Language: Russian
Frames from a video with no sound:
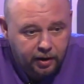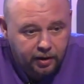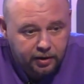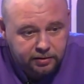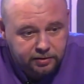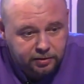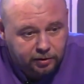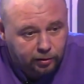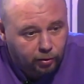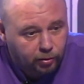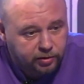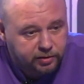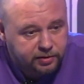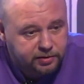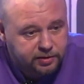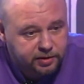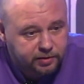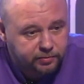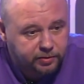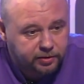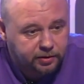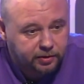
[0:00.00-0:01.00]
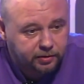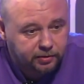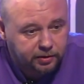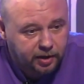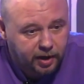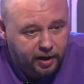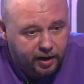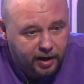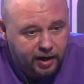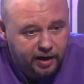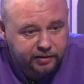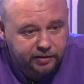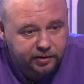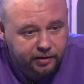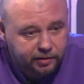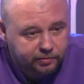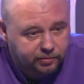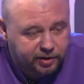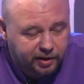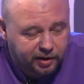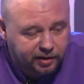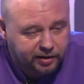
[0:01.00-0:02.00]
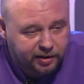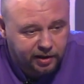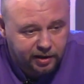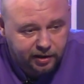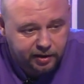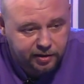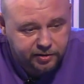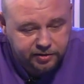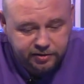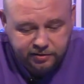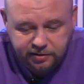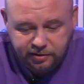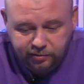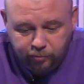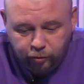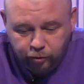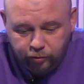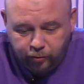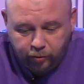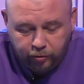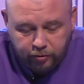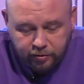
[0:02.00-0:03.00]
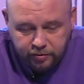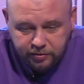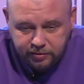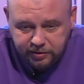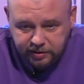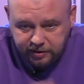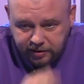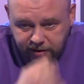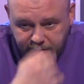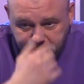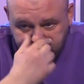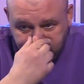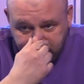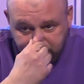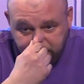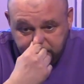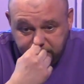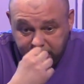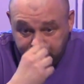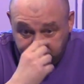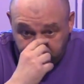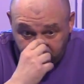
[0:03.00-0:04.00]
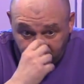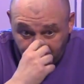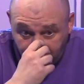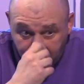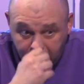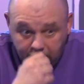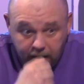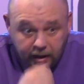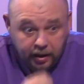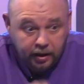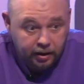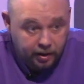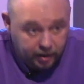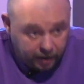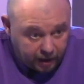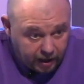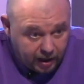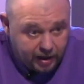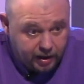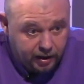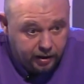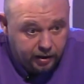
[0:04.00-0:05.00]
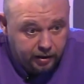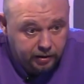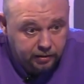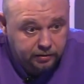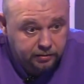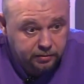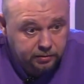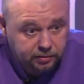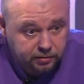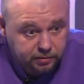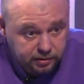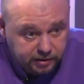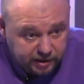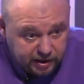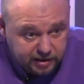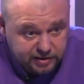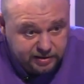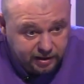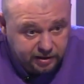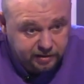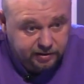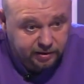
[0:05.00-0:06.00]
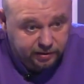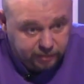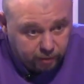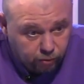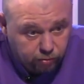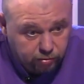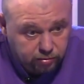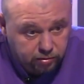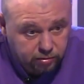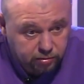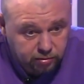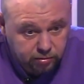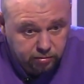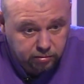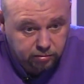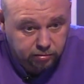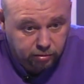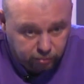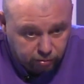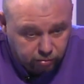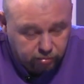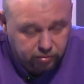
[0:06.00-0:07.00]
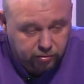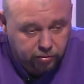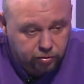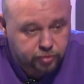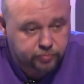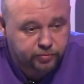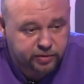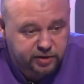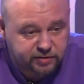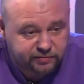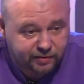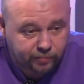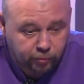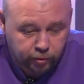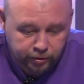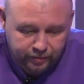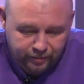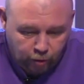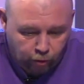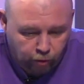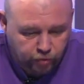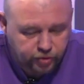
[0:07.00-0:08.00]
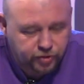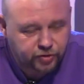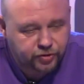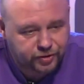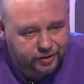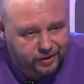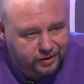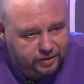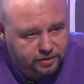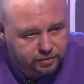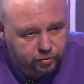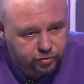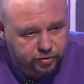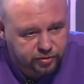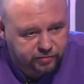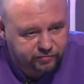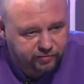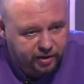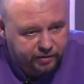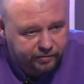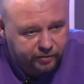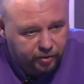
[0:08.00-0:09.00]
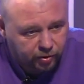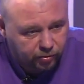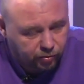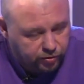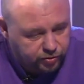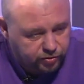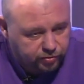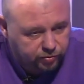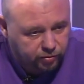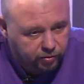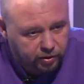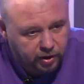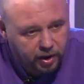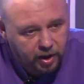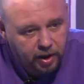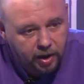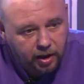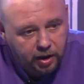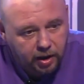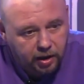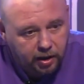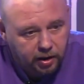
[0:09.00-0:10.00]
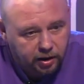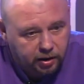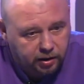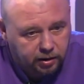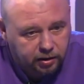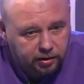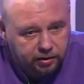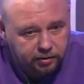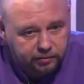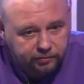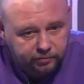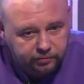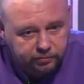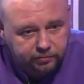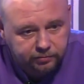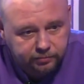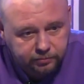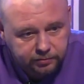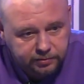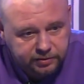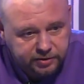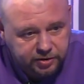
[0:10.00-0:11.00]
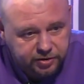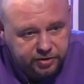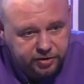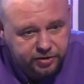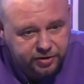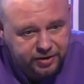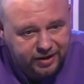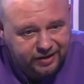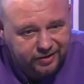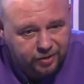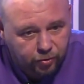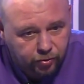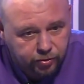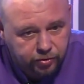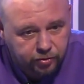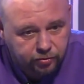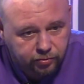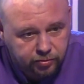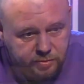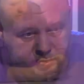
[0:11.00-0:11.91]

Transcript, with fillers: склонностями, там, характером и так далее. Я сейчас не буду полностью цитировать эту статью. Реально, если это труд, то труд должен быть свободным. Хочет человек служить в армии, хочет он э, защищать родину